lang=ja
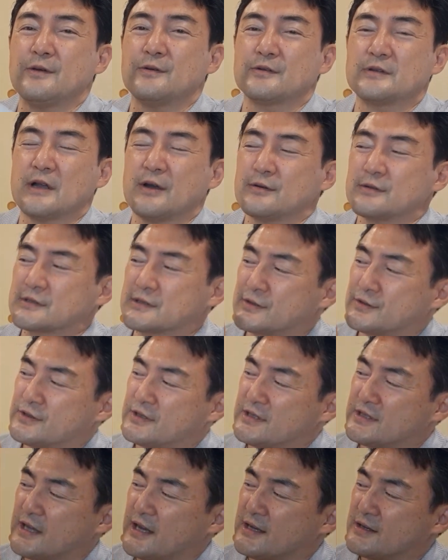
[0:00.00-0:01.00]
い歌を作
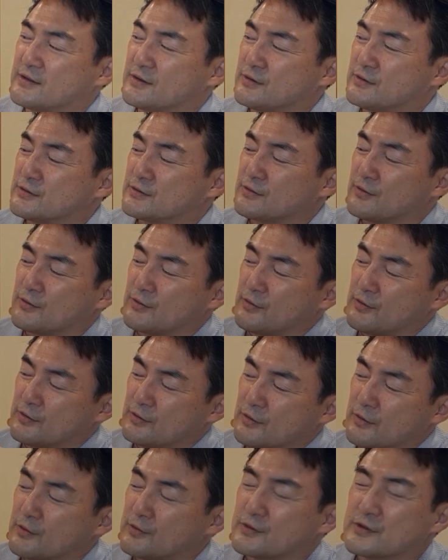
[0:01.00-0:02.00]
りたいというとこ
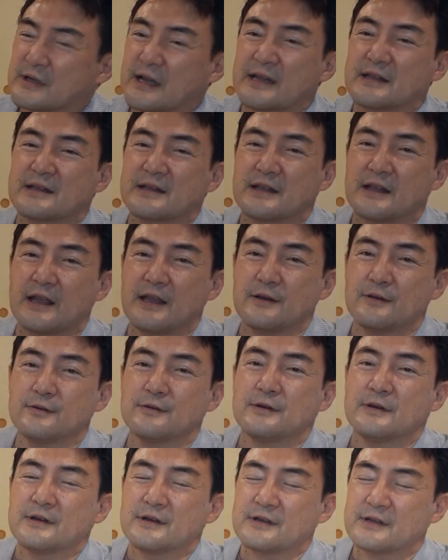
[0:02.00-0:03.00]
ろを歌ってい
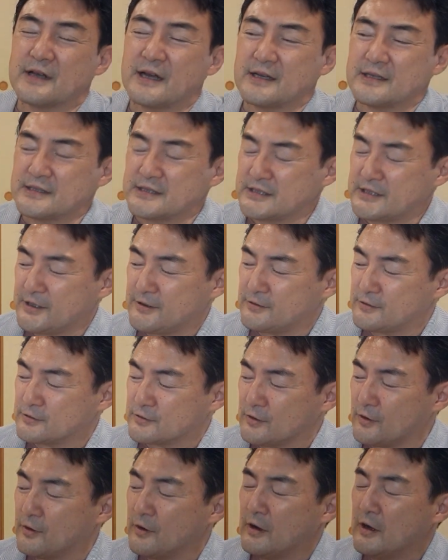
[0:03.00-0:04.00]
る感じで言う
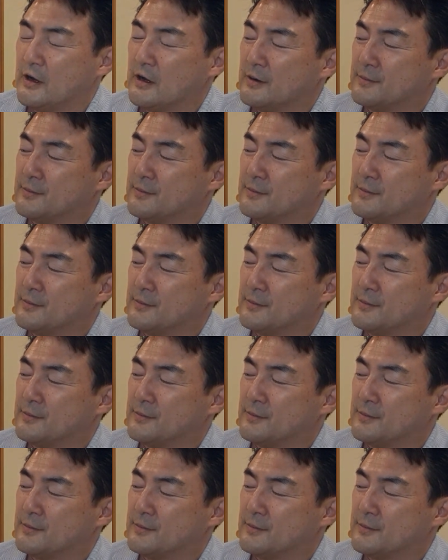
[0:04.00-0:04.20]
と